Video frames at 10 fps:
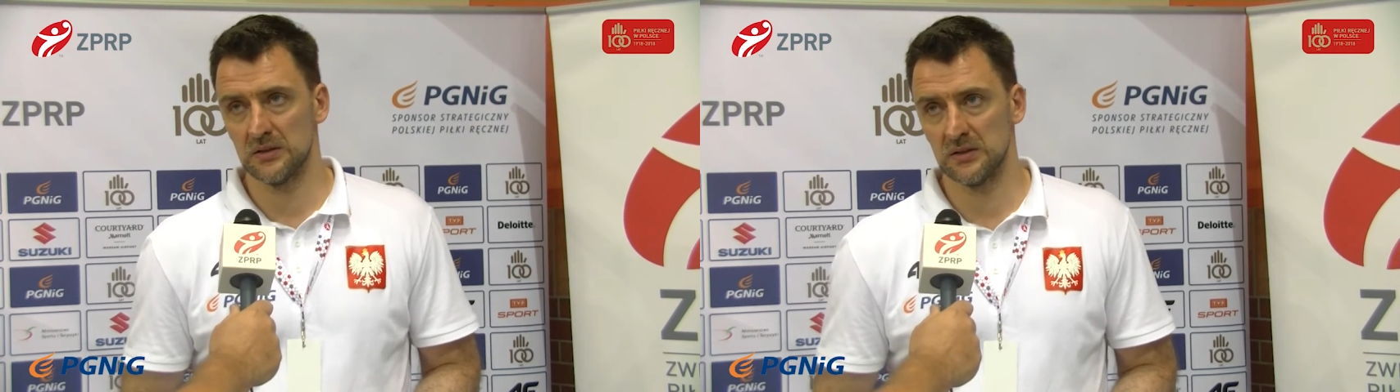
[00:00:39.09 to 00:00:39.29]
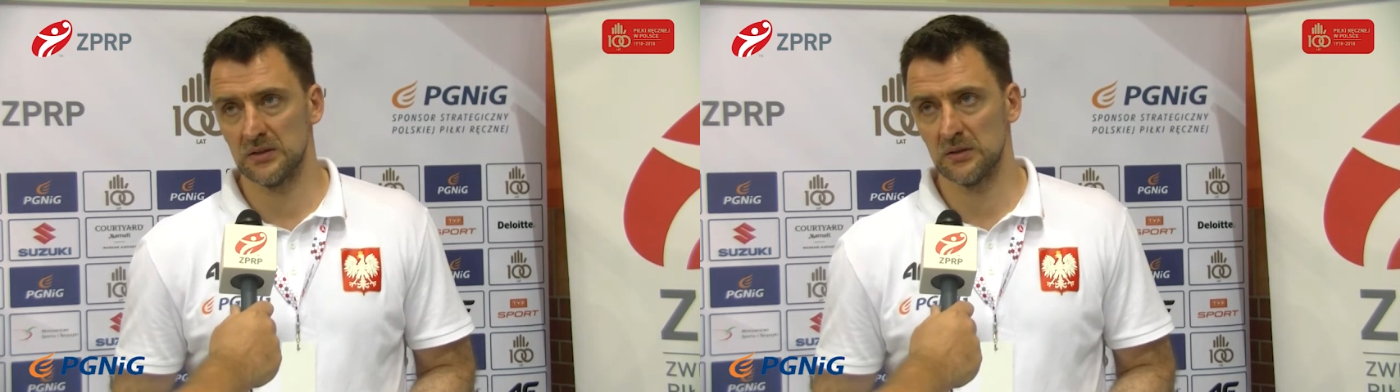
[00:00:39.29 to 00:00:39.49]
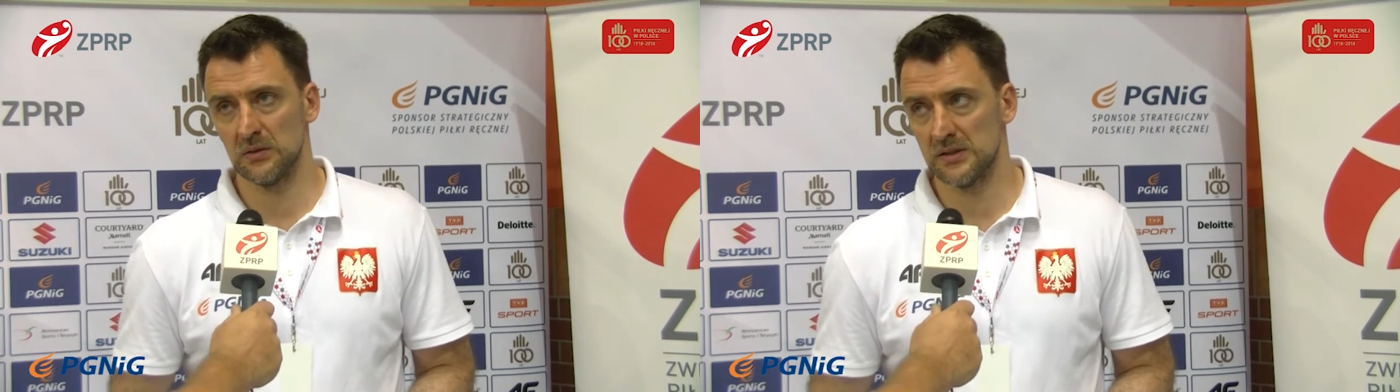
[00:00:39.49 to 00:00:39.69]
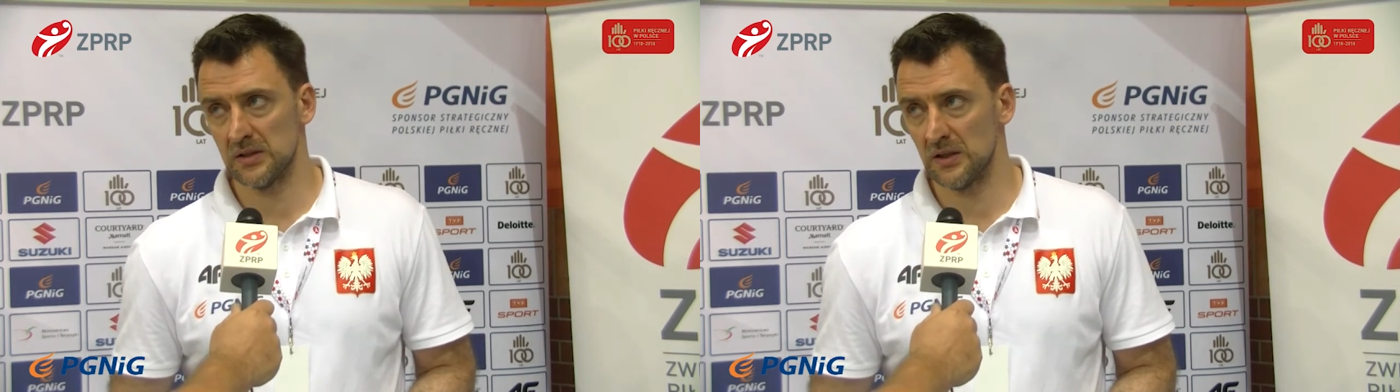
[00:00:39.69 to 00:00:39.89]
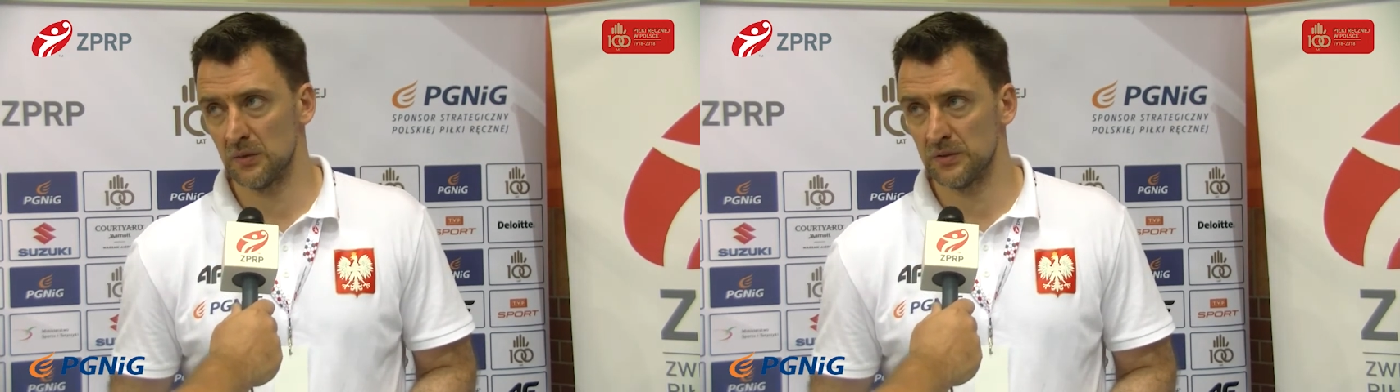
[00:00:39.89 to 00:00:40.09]

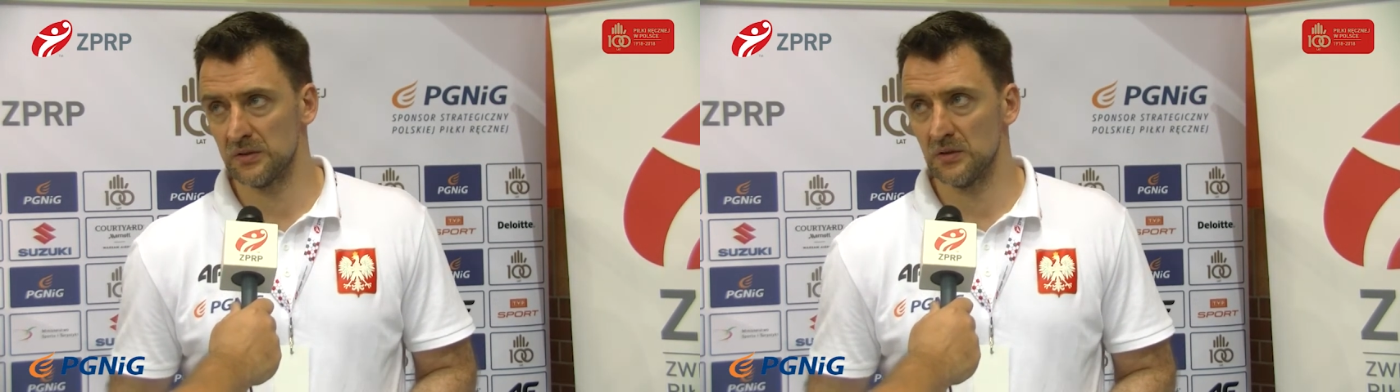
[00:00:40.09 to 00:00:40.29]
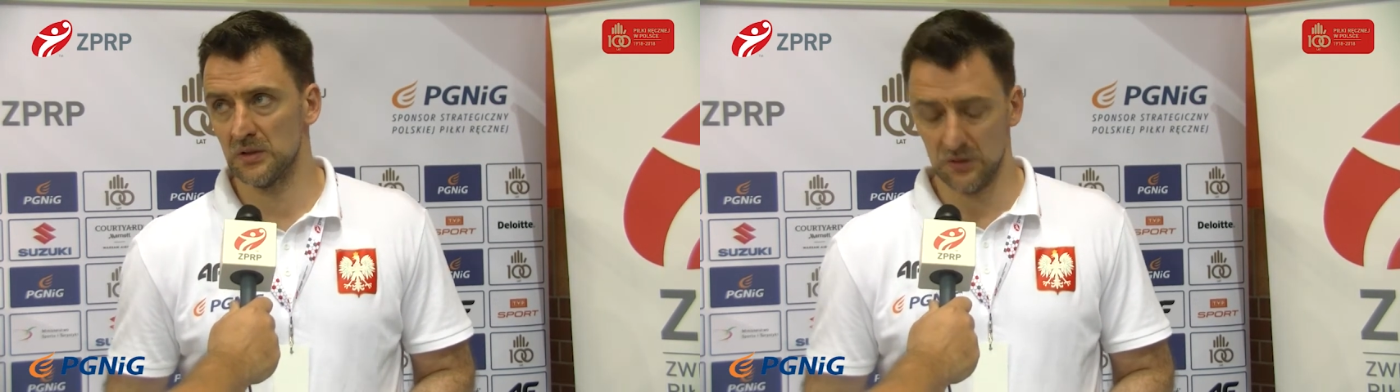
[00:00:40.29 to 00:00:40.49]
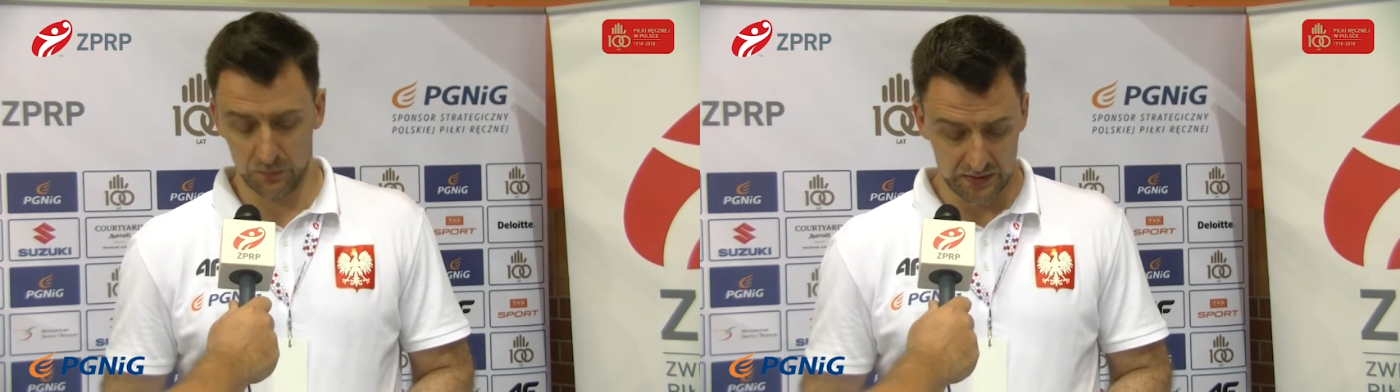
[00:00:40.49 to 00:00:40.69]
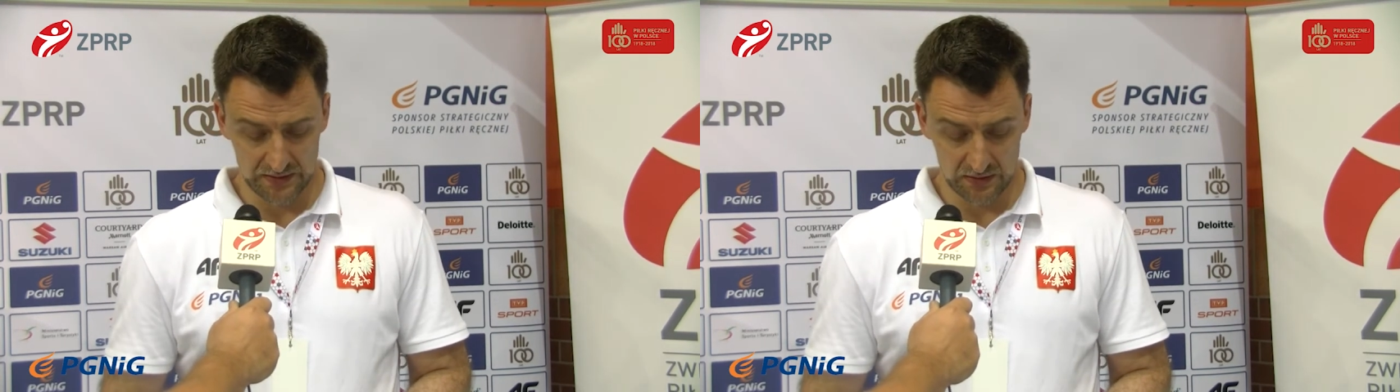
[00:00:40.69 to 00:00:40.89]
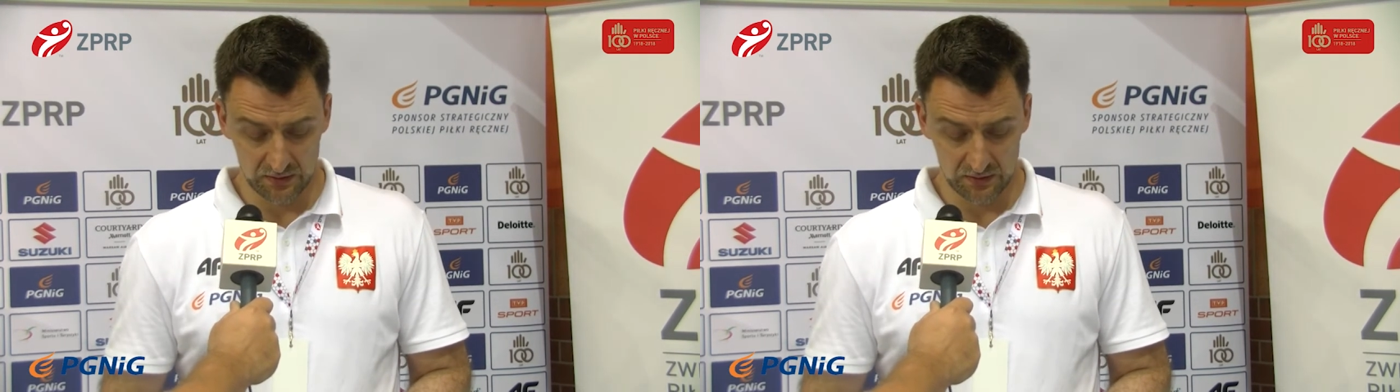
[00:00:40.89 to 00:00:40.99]
sytuacja jak po stronie hiszpańskiej,